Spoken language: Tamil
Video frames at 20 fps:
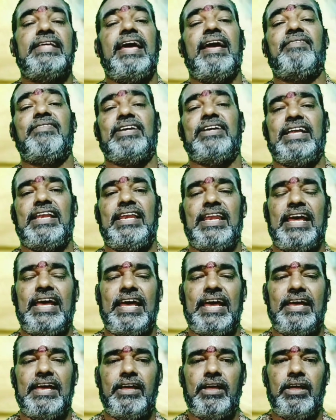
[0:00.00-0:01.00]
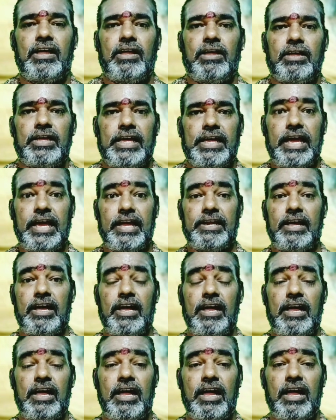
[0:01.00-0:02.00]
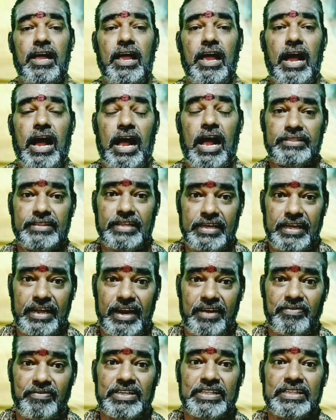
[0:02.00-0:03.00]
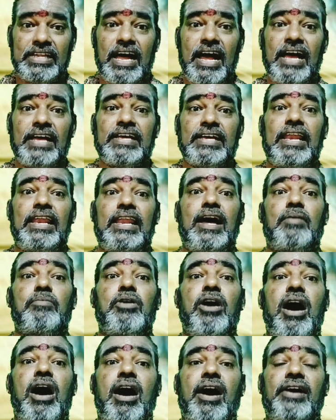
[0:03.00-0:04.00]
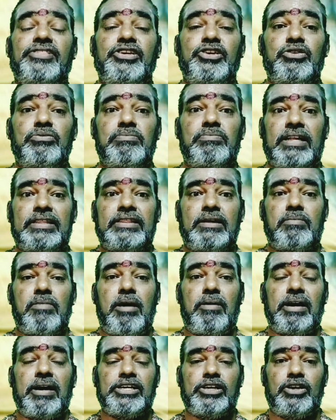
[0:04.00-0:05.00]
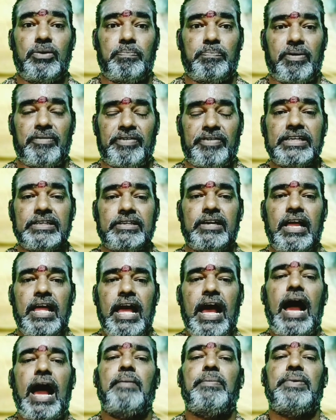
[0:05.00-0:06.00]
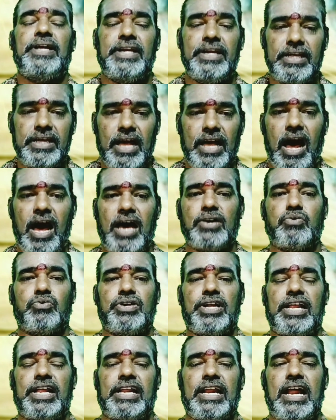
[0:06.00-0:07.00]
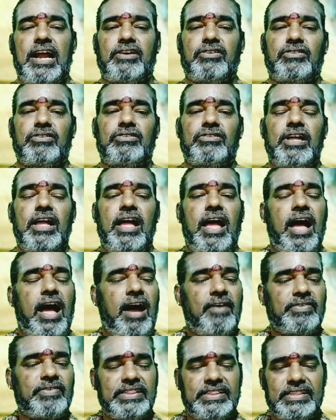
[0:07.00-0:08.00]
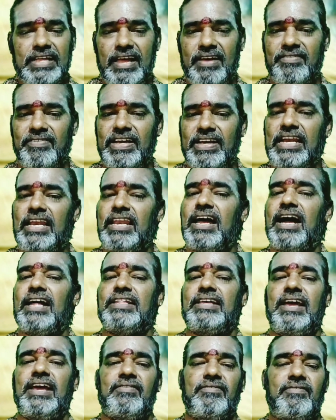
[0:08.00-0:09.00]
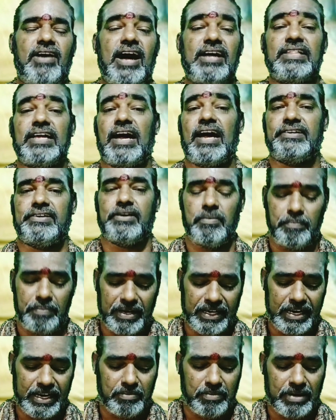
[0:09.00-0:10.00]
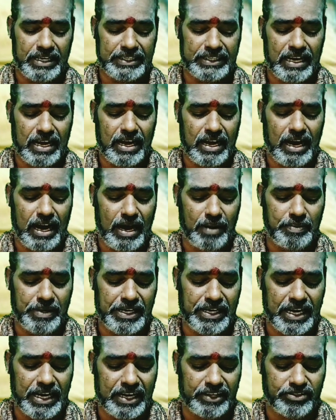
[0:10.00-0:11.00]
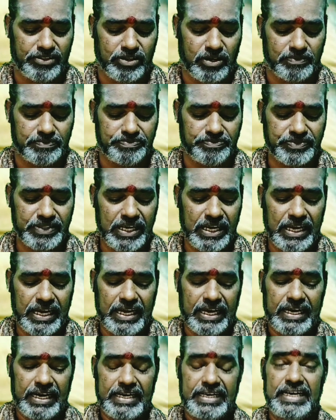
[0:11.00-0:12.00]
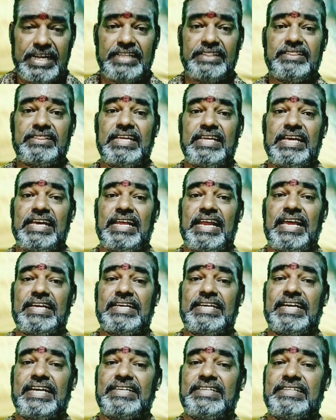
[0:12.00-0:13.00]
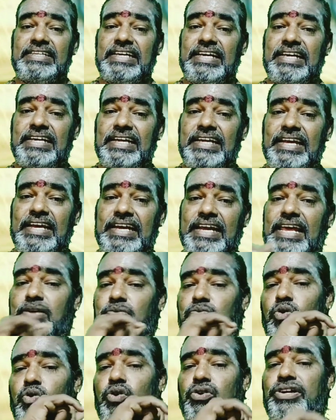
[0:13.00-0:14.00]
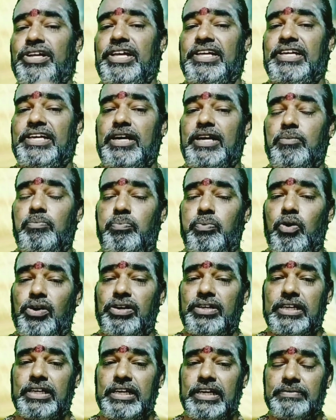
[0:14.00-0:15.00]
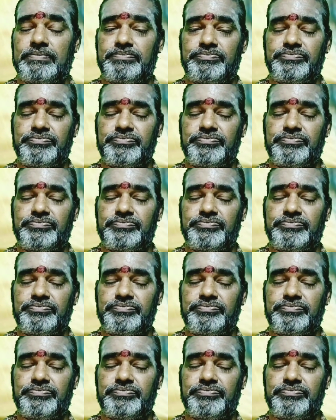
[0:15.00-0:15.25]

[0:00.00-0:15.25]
தேவையில்லை ஏன்னா அந்த இறைவன் தான் எல்லாமும் ஆதியும் அந்தமாவா இருப்பவன் அப்படின்னு யார் உணர்றானோ அவன் தேவையில்லாத வாதாட்டம் பண்ண மாட்டான் அப்படின்னு அர்த்தம் நித்தீரை கெட்டு ஓடு இருப்போர்க்கு